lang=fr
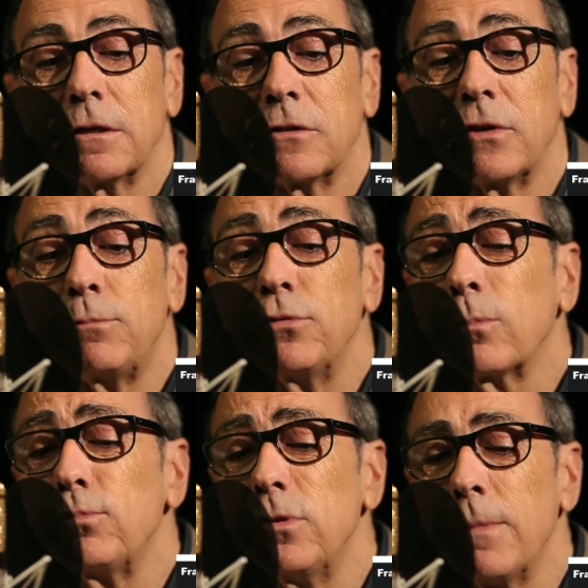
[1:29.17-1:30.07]
j'avais de plus
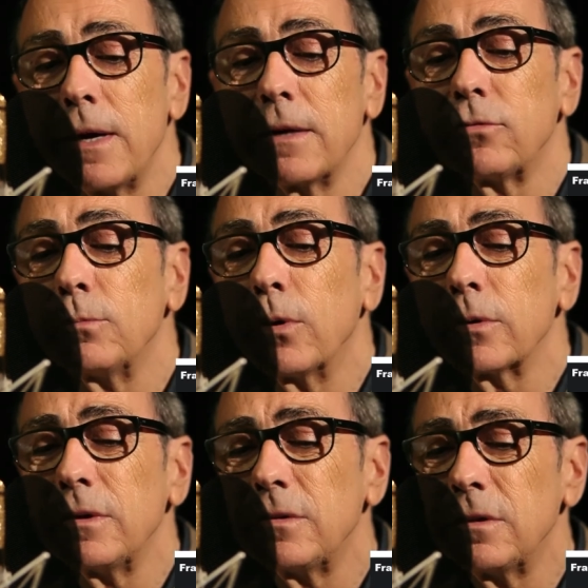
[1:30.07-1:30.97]
en plus de mal à
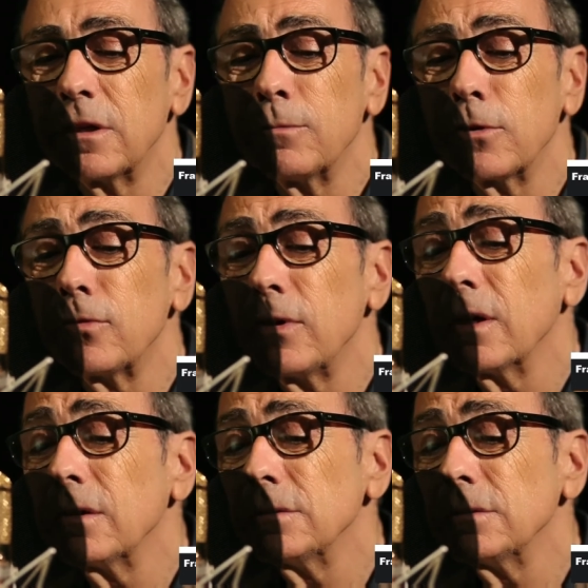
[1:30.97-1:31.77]
supporter cette atmosphère